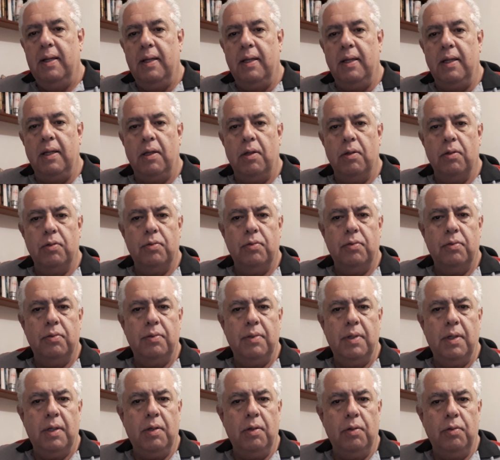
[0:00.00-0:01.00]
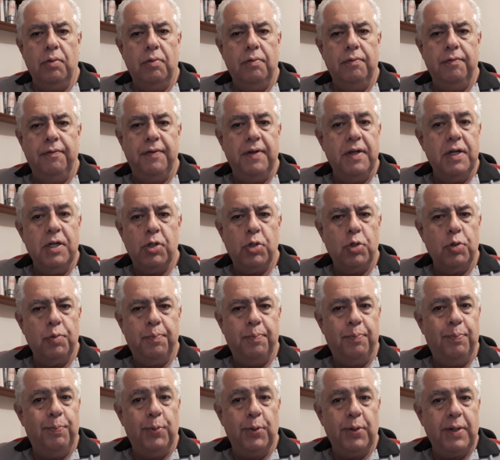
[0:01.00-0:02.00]
e que eu, e que eu não vejo
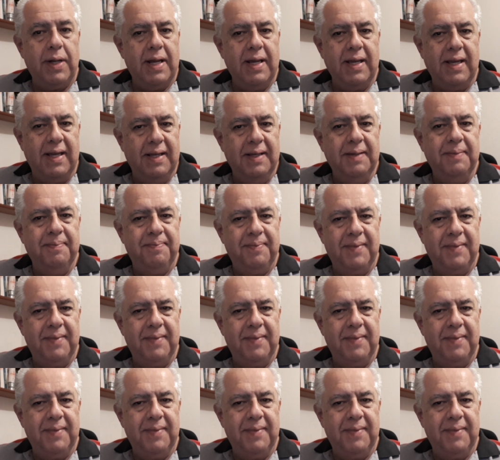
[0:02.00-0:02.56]
por aí.